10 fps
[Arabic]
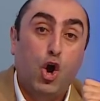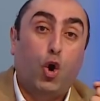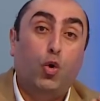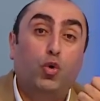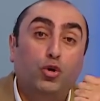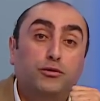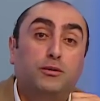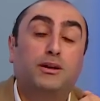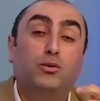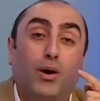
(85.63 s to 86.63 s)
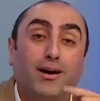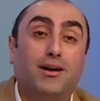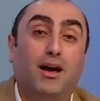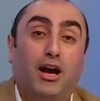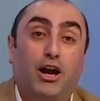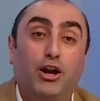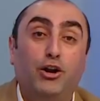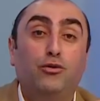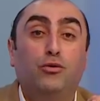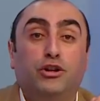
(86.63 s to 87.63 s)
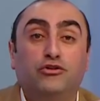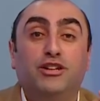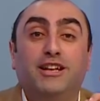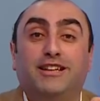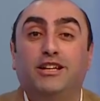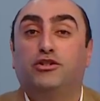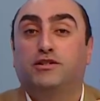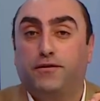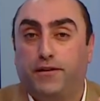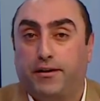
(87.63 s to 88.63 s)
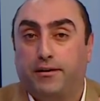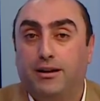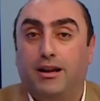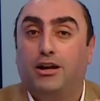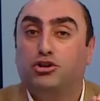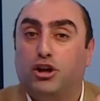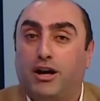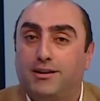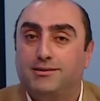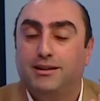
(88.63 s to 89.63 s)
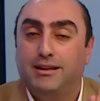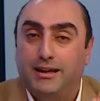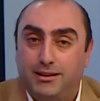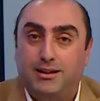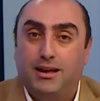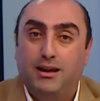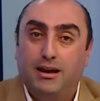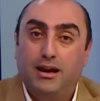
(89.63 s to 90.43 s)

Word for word: وكنت تتوقع انه تجي النتيجه صفر للاشخاص اللي انت